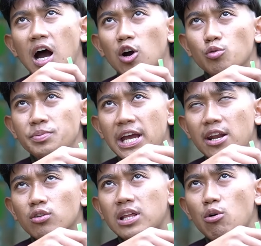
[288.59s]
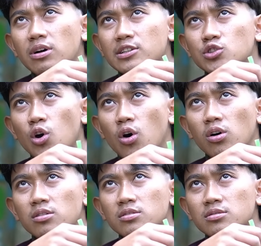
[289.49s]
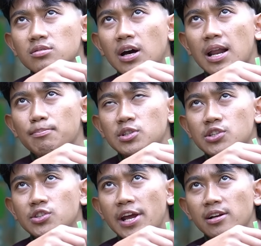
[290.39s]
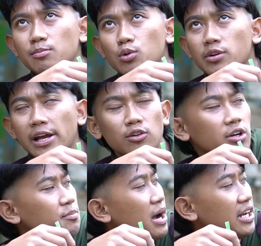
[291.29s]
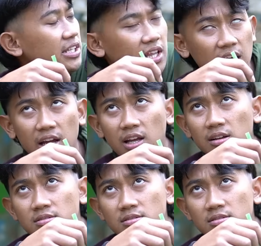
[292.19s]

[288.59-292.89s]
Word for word: aku mbiyen lo tau kerja garap jeding proyek nggone Mbak Nita kae.